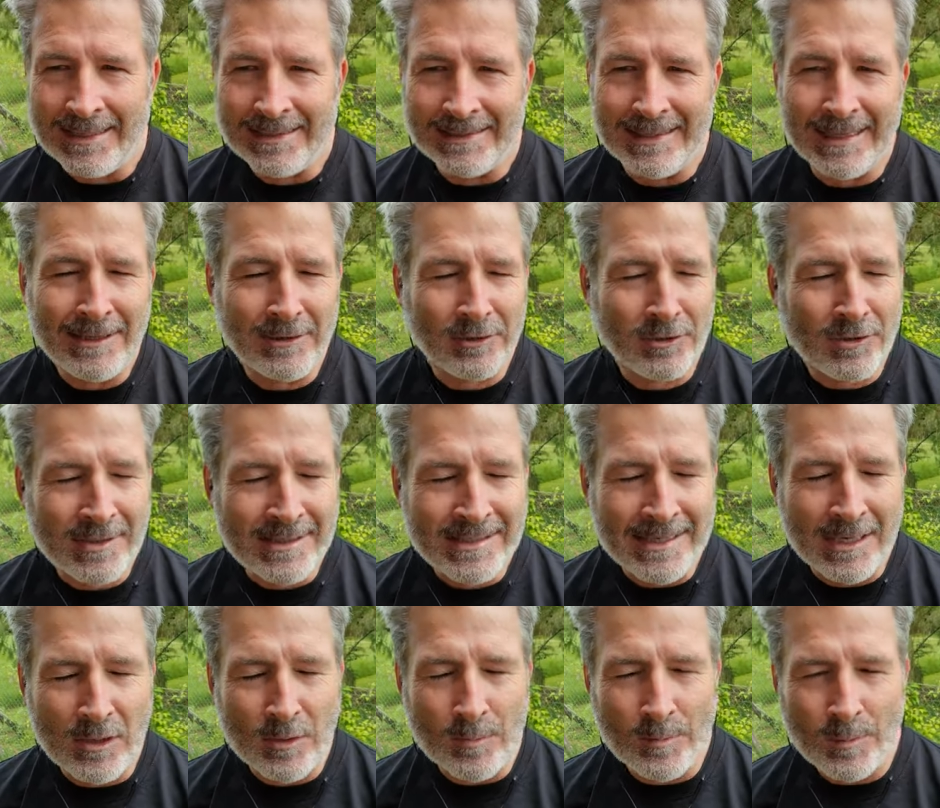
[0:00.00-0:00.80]
tanto en
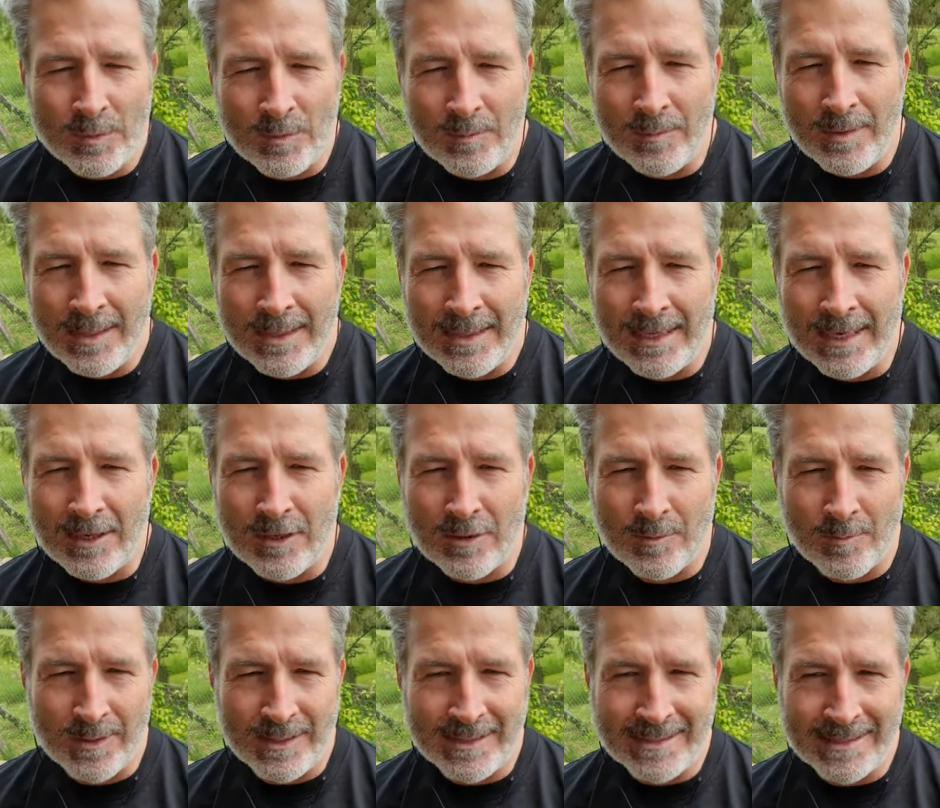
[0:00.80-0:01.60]
salud pública
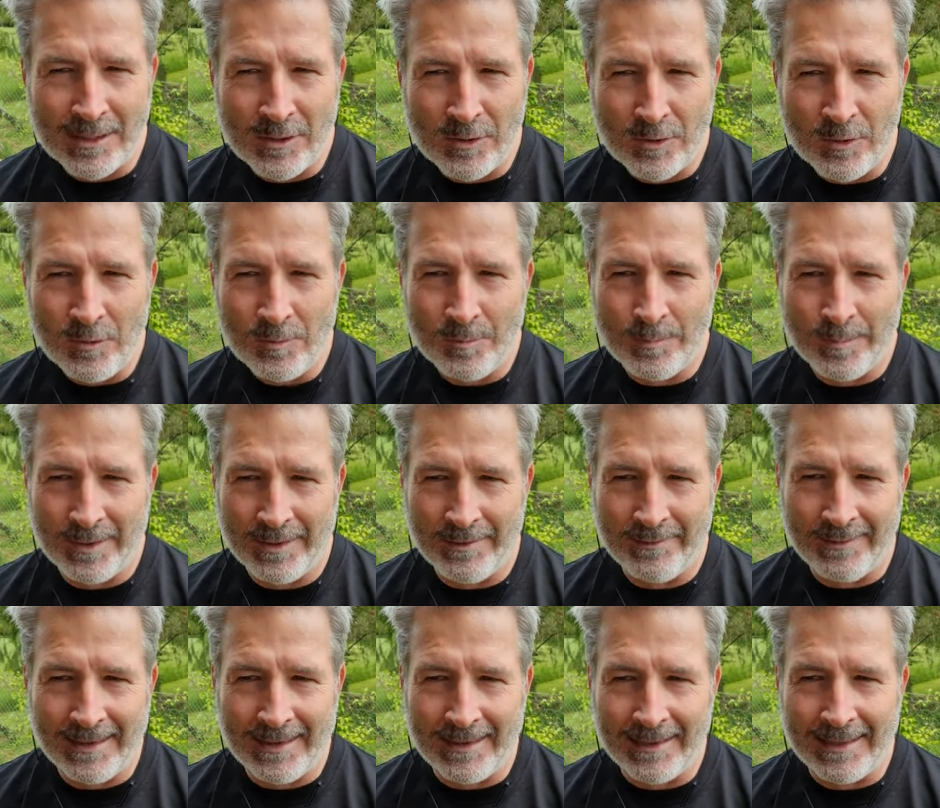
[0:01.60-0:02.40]
como en salud
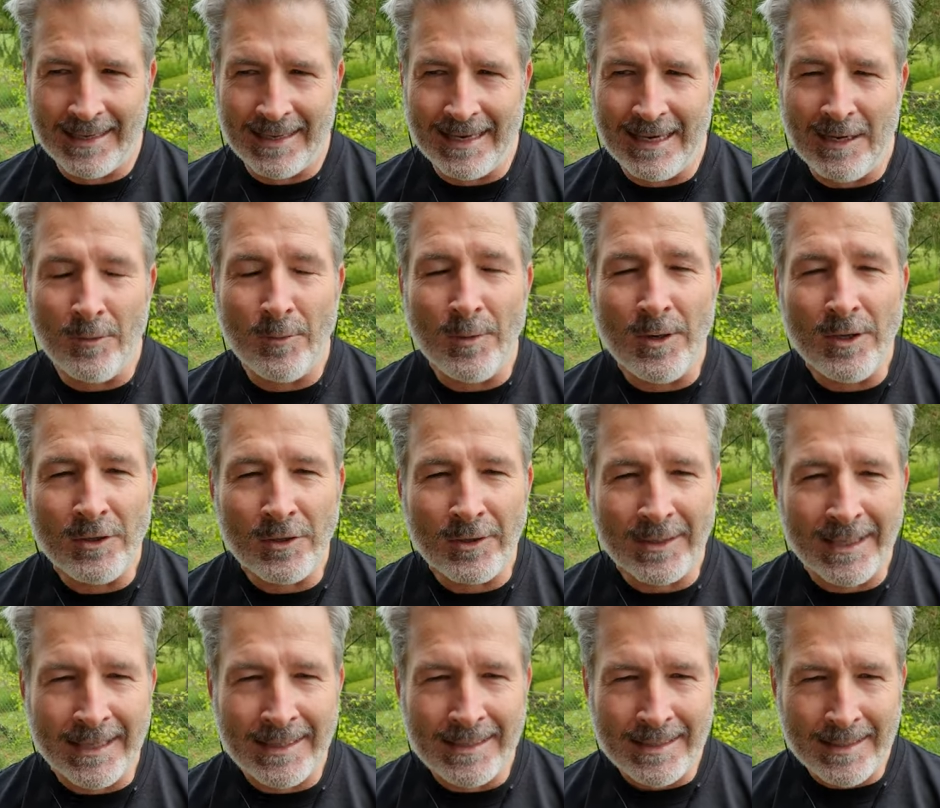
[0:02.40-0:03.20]
privada, y lo
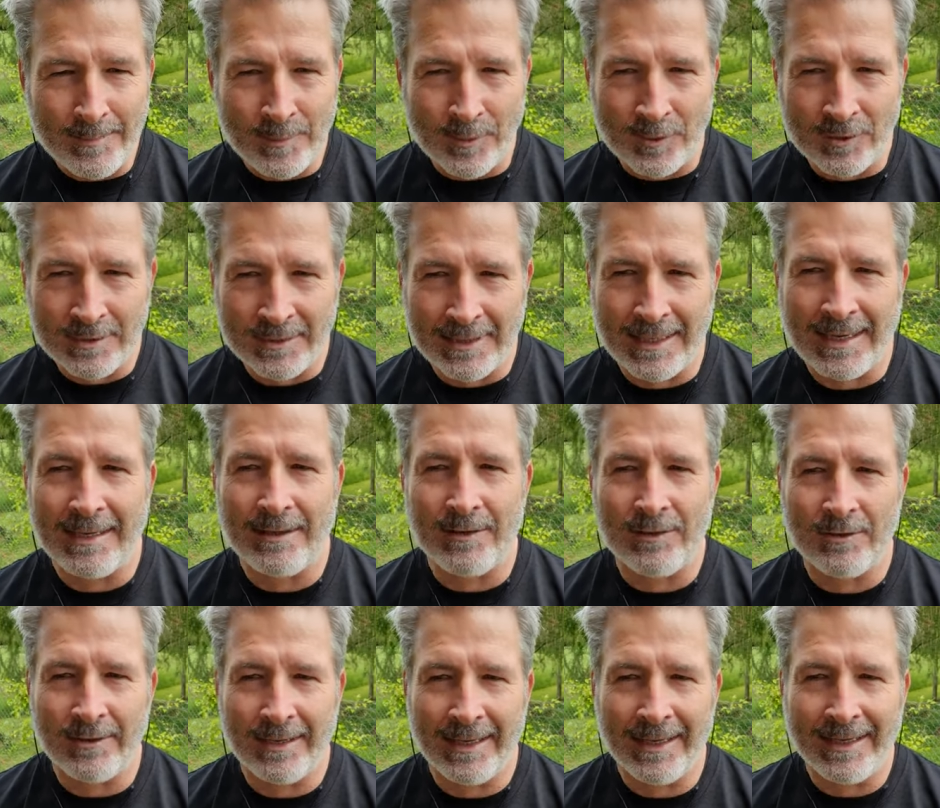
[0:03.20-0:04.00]
único que han
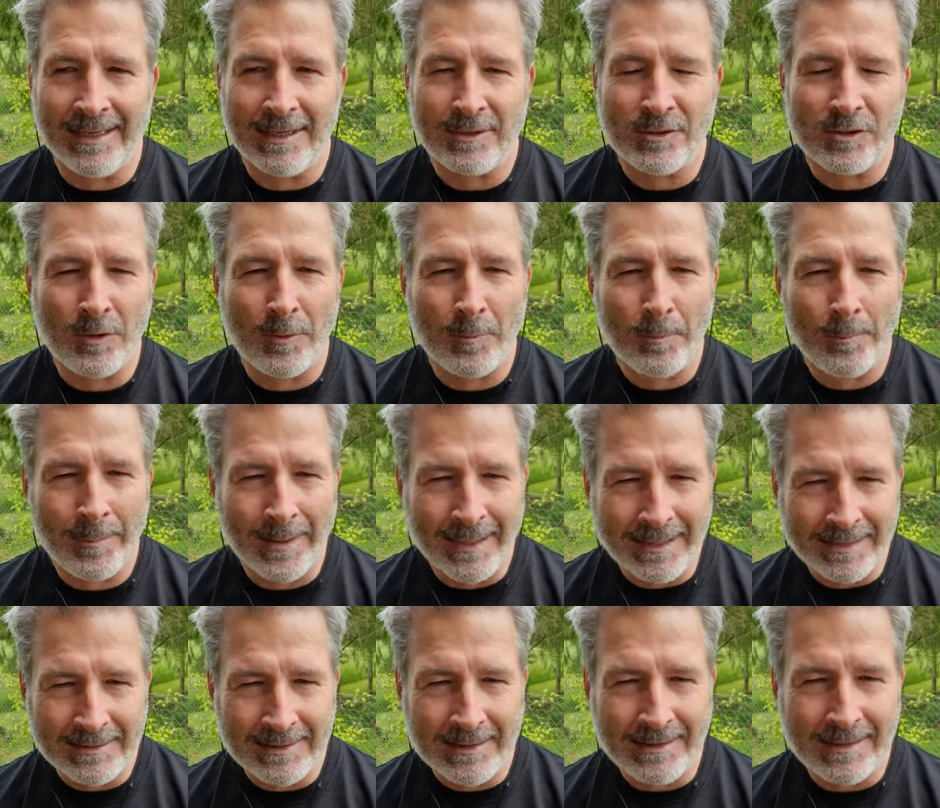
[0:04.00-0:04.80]
demostrado es que son
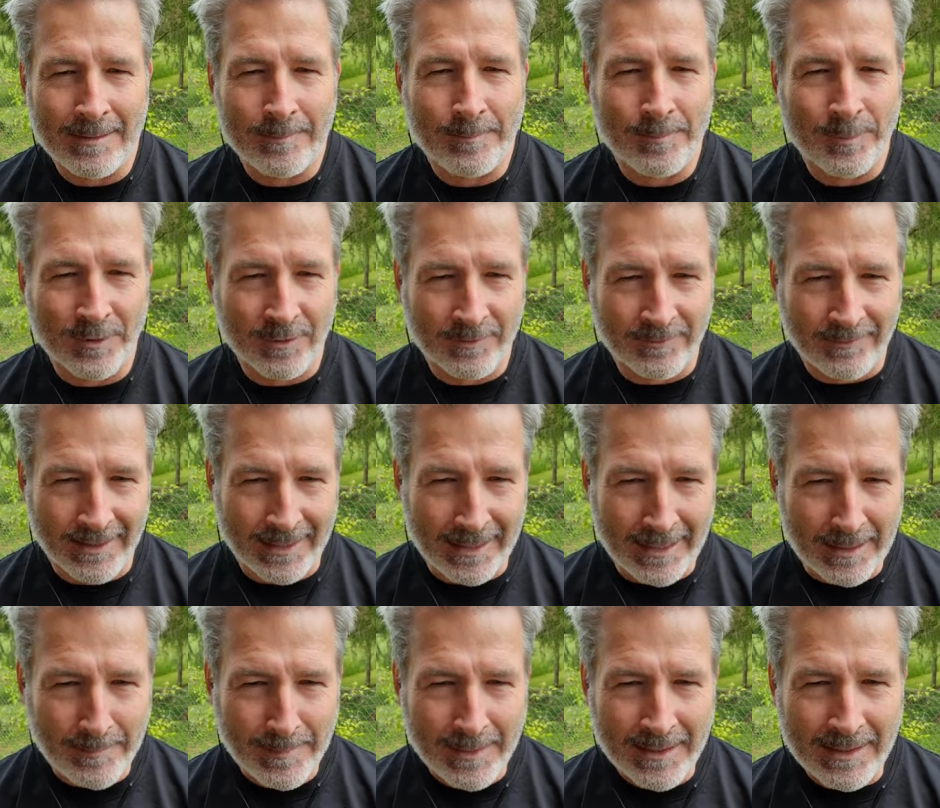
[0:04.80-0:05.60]
parte del
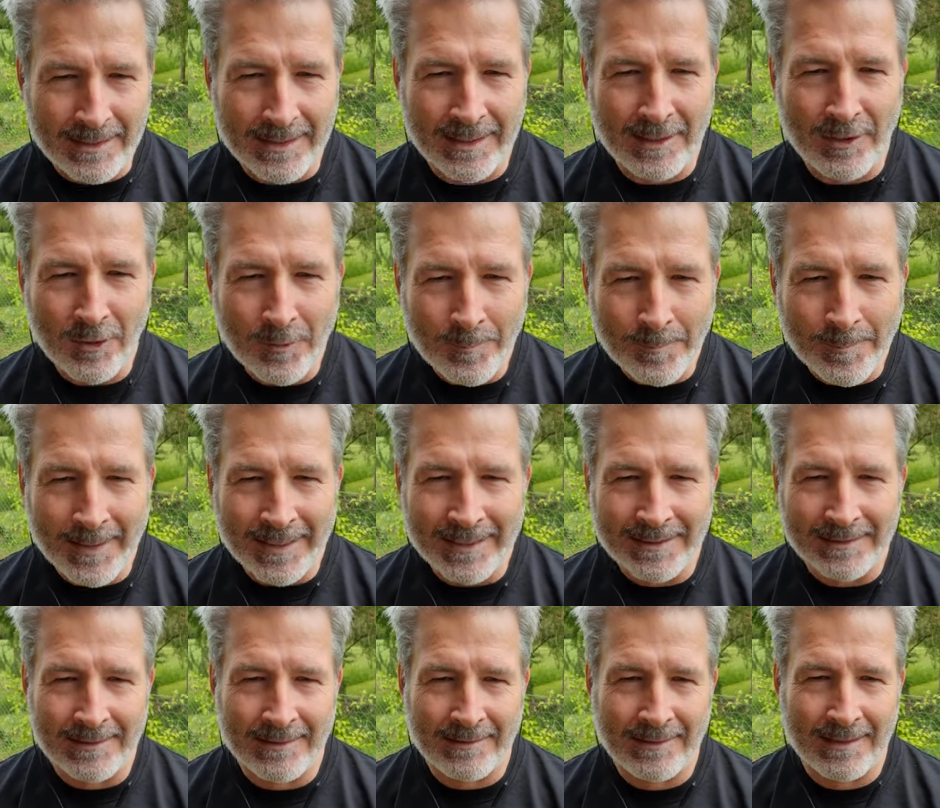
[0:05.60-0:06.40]
problema y no
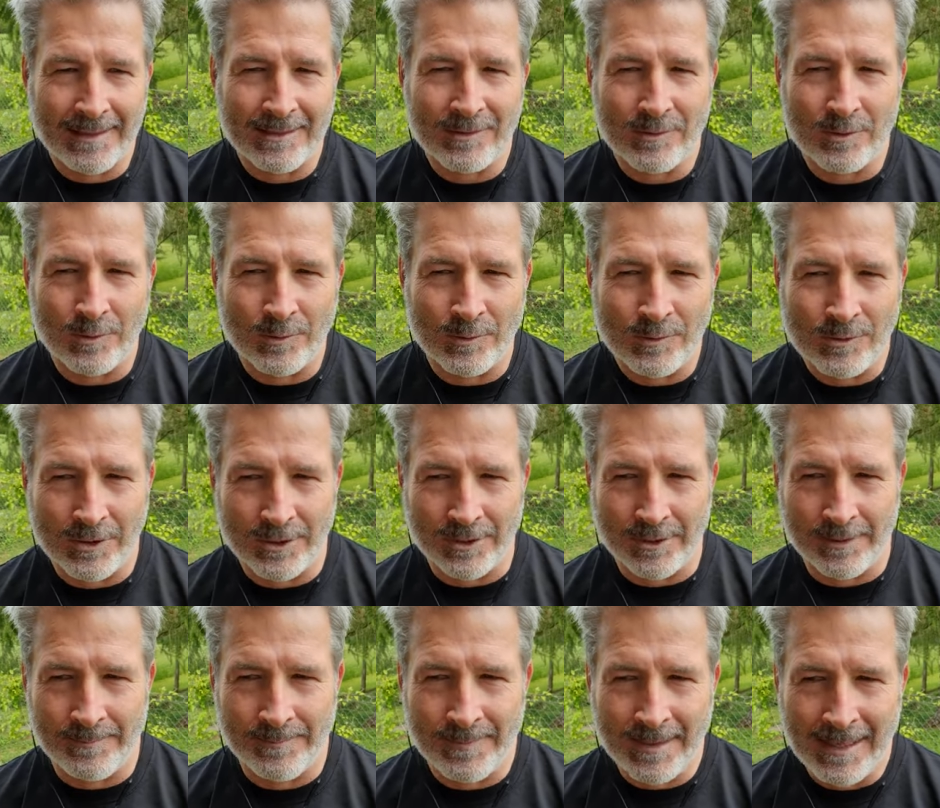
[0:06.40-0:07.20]
parte de la
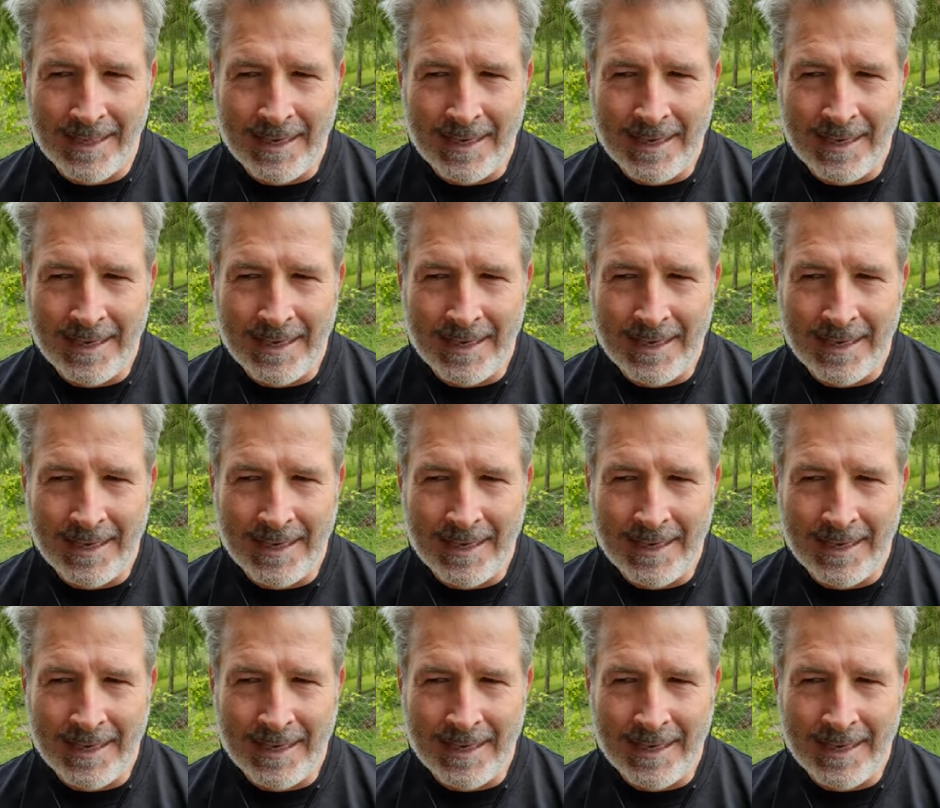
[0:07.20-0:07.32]
solución.